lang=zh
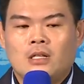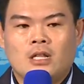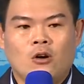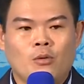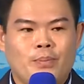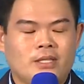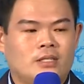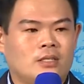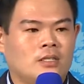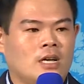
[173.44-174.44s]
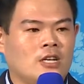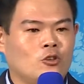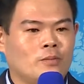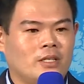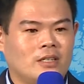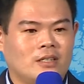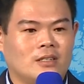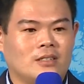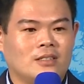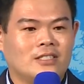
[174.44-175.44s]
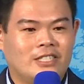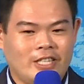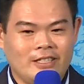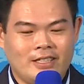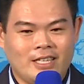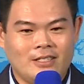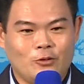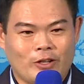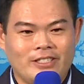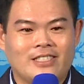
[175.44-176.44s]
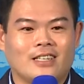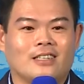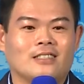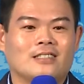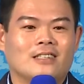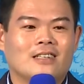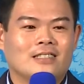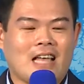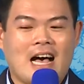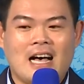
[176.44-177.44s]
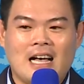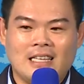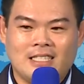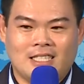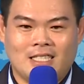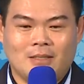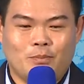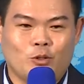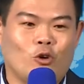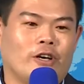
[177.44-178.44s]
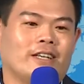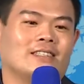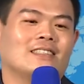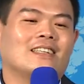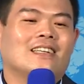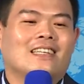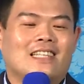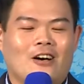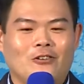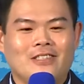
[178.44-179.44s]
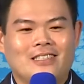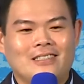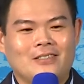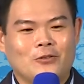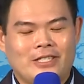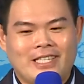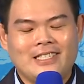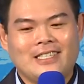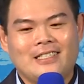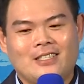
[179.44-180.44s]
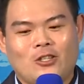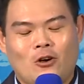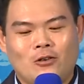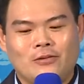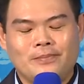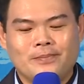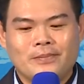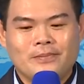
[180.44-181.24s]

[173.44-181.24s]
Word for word: 然后秉持着爱多美的坚定原则。 打死不退，然后呢，我渐渐的从